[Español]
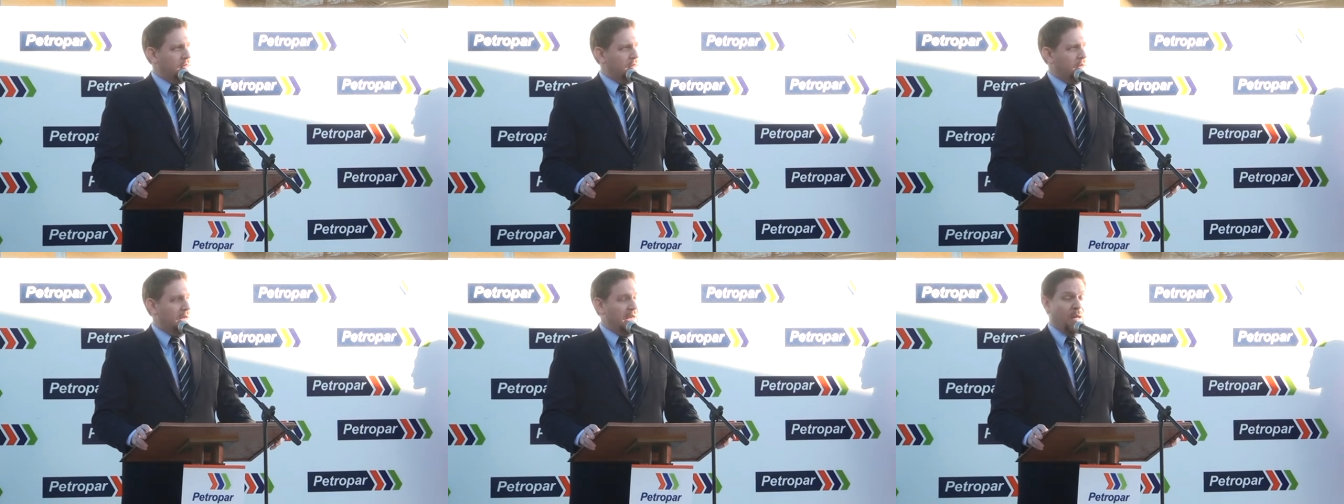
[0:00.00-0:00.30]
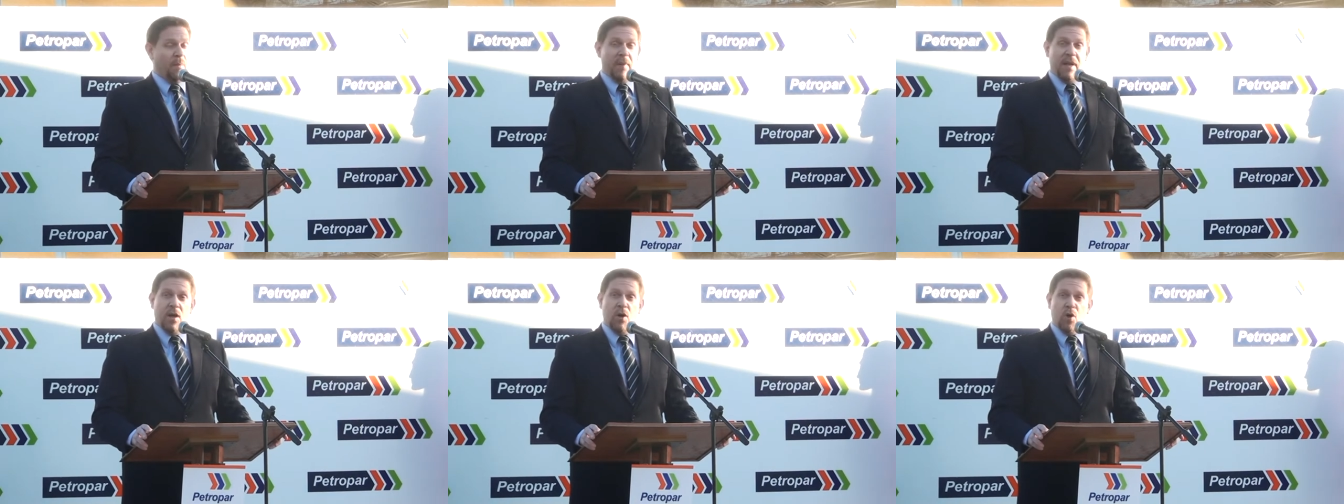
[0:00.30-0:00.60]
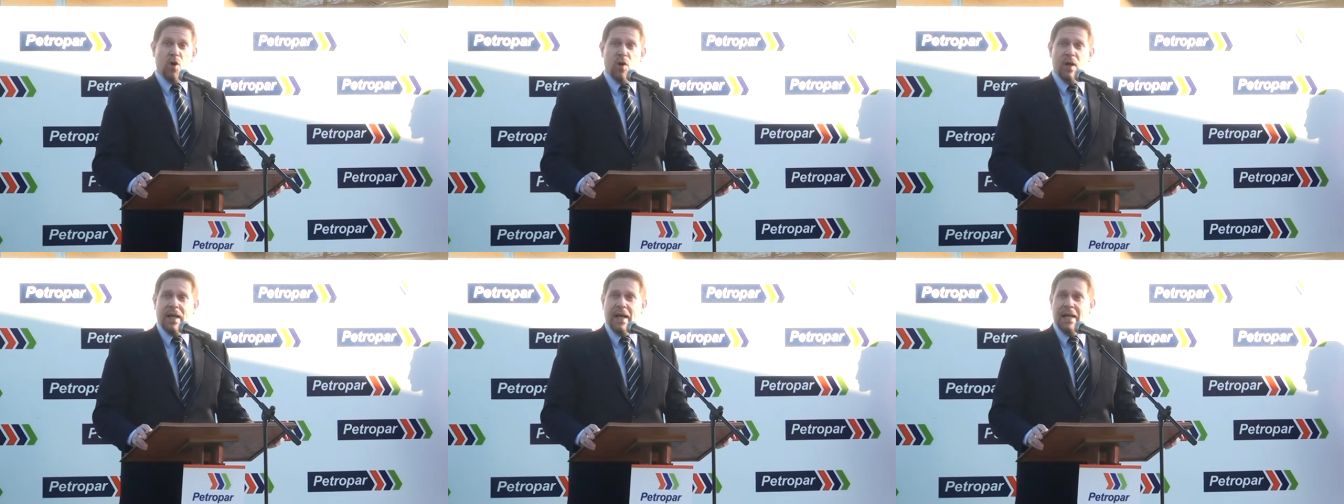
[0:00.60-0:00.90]
La
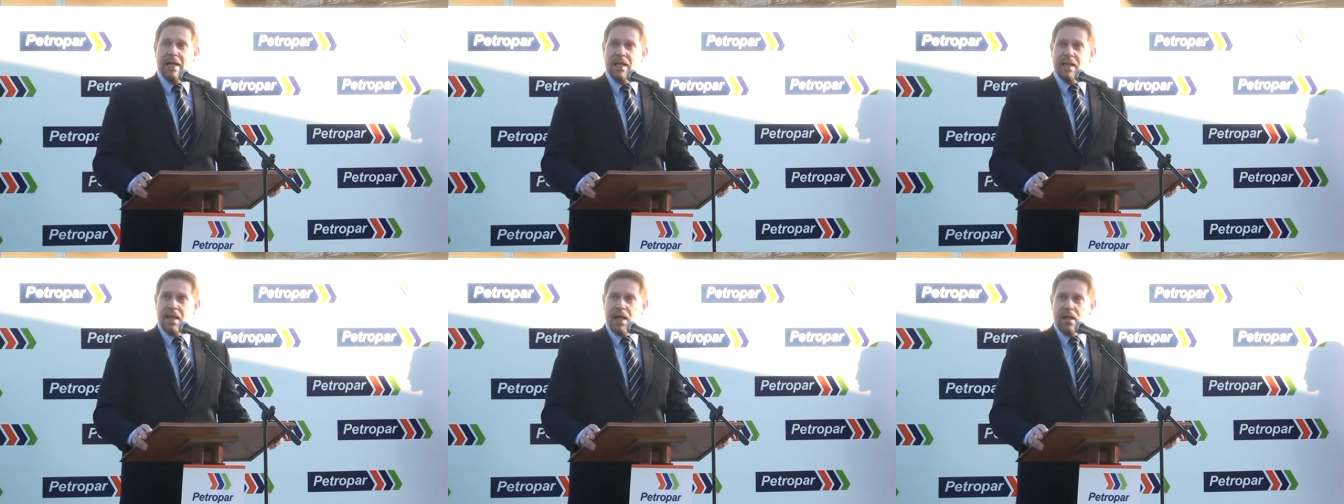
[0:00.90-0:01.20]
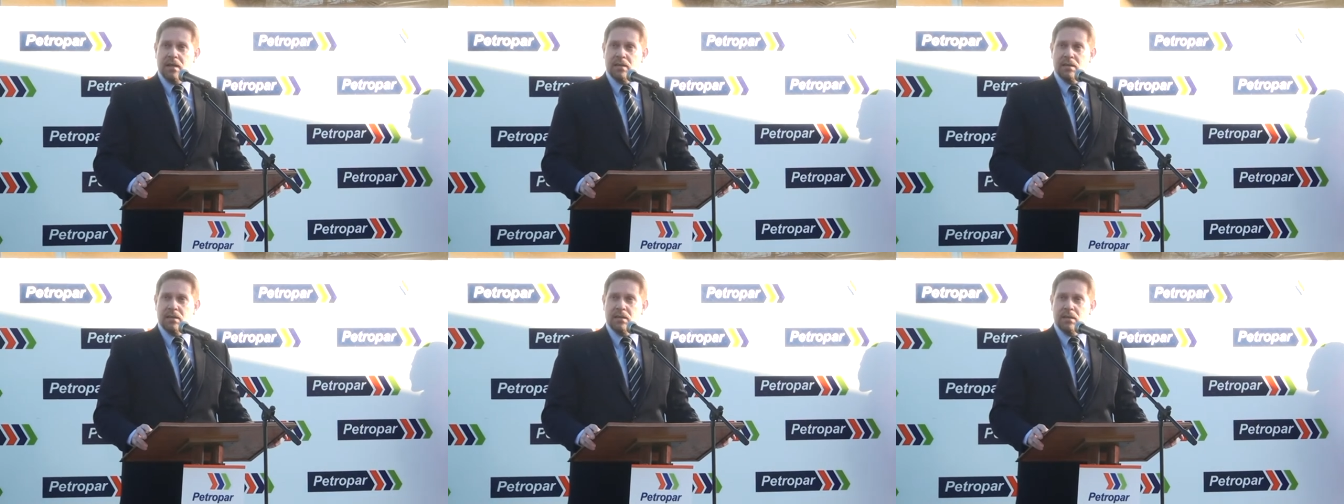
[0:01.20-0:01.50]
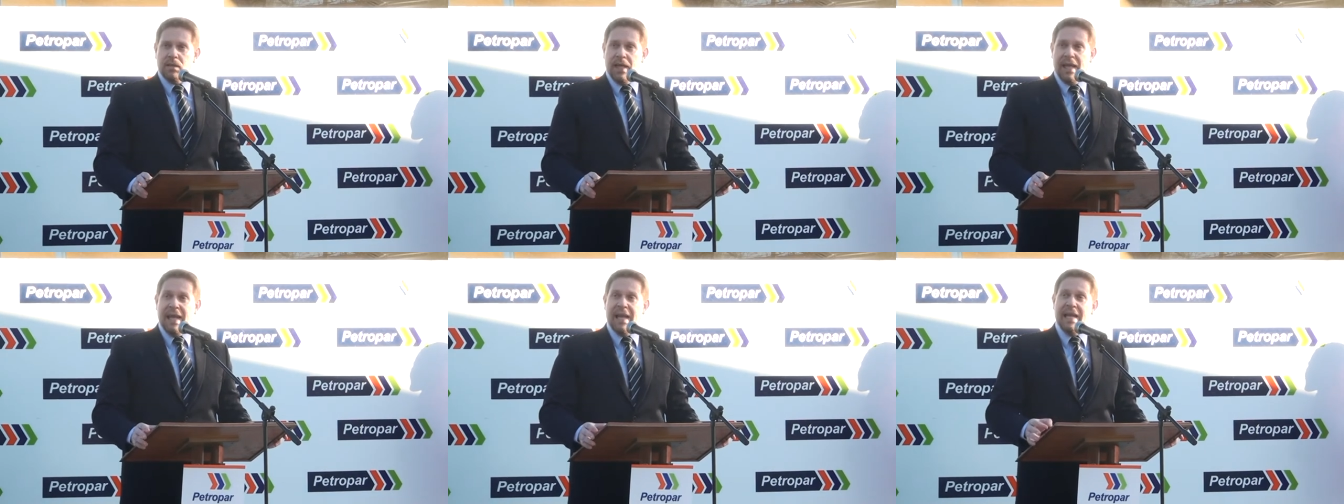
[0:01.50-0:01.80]
mejor calidad,
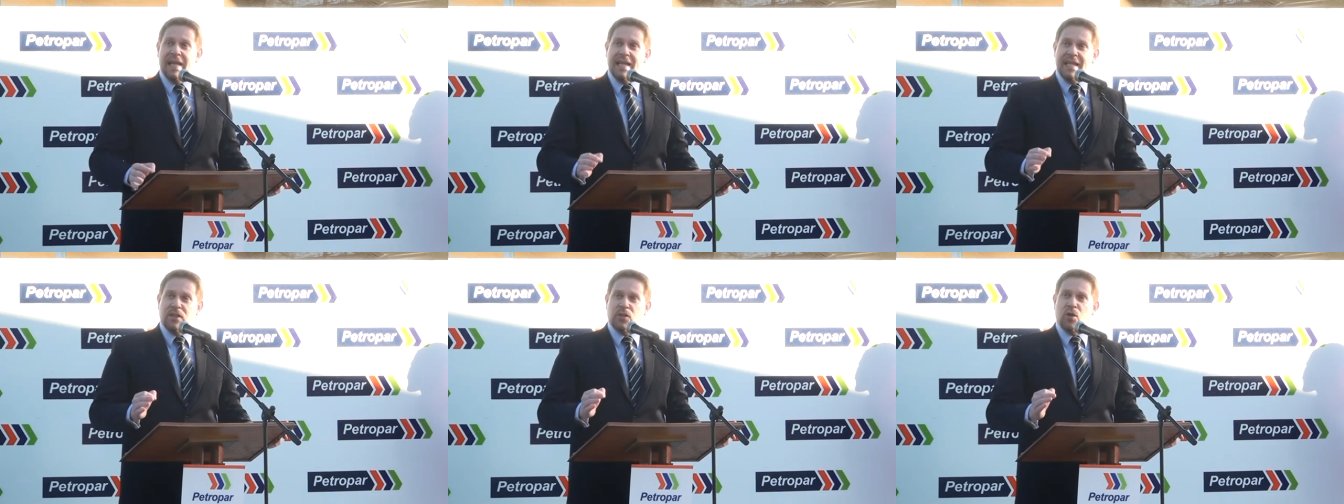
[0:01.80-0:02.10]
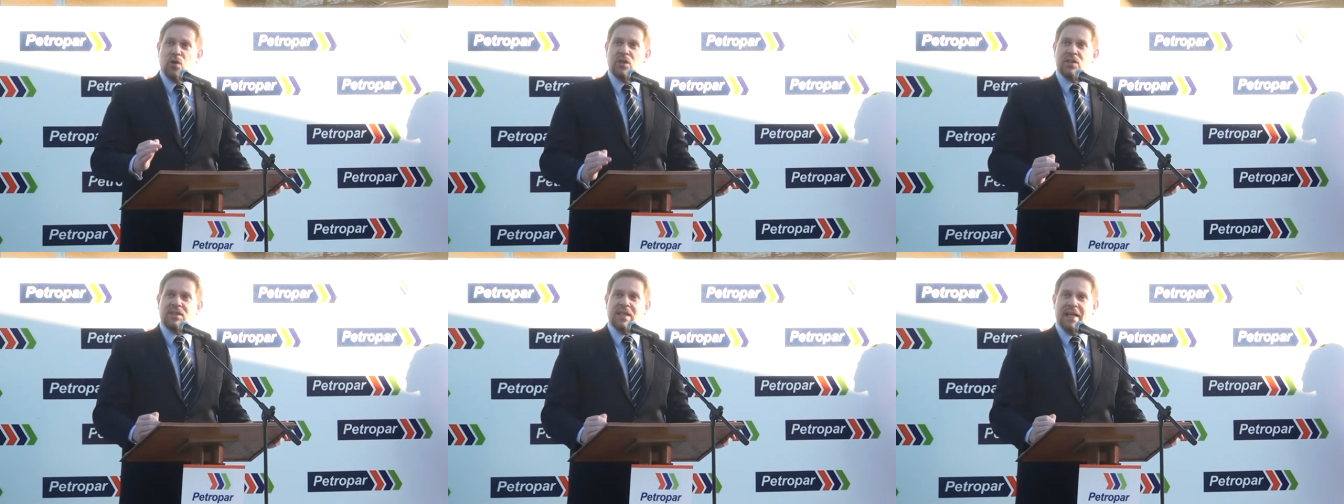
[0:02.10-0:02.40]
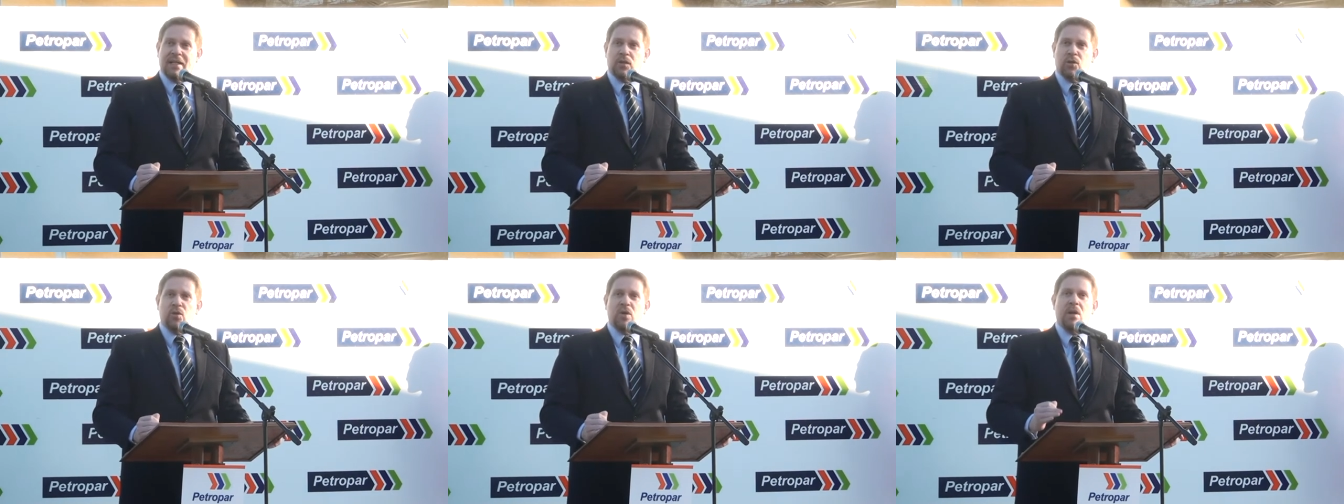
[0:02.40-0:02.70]
el litro
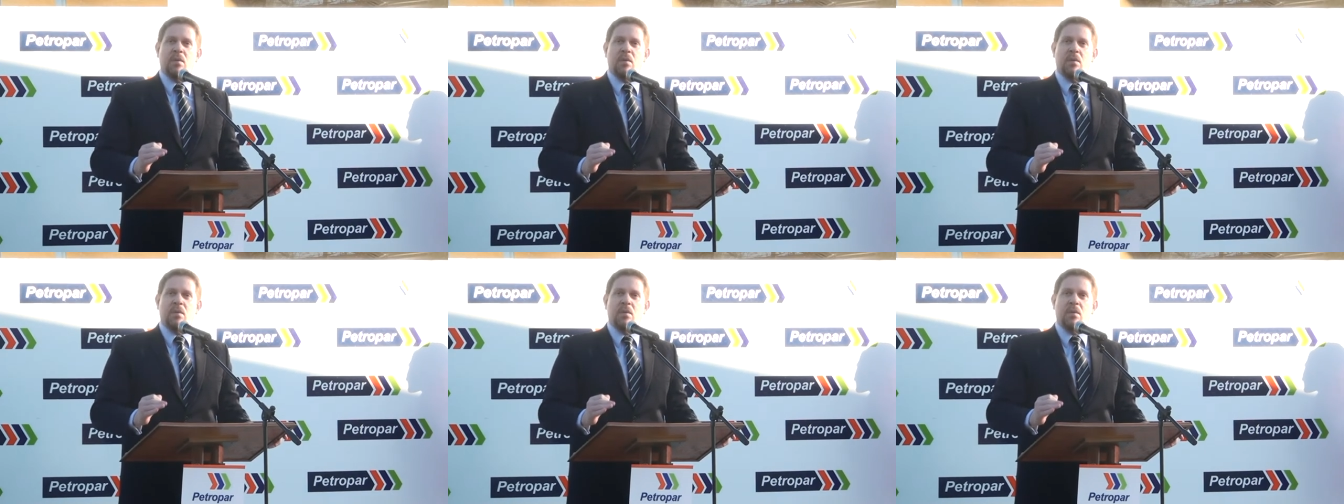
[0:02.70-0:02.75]
exacto